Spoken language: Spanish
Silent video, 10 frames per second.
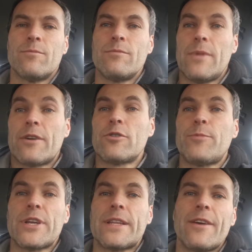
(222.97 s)
El
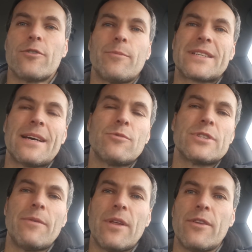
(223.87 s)
grupo, ya te digo, lo
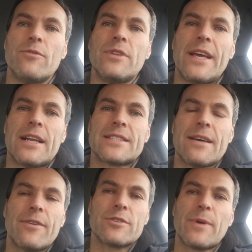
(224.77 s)
pasamos de vicio. Un día el
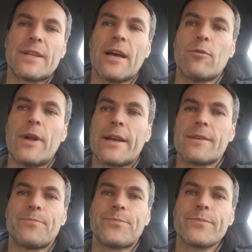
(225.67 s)
sábado
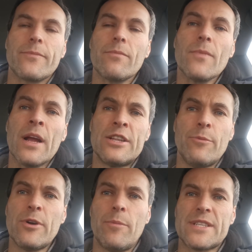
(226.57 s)
espectacular. El
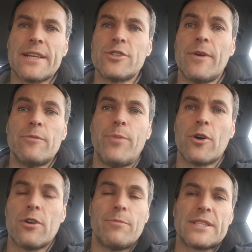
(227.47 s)
domingo, a pesar de llover un
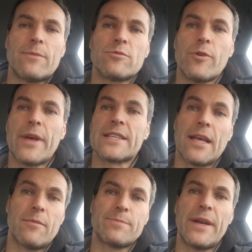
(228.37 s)
poco, lo pasamos muy bien,
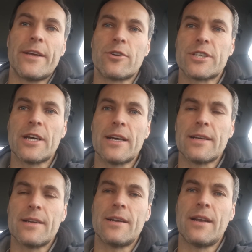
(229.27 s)
estaba más
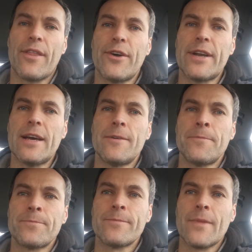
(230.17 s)
peligrosa la zona.
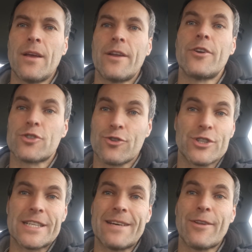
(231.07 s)

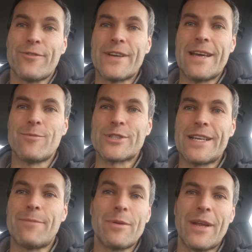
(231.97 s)
Nosotros el sábado fallamos
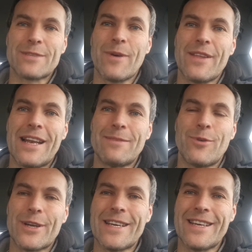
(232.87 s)
en la primera especial
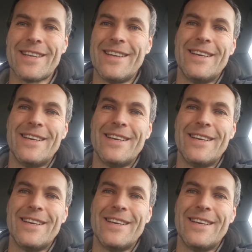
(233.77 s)
porque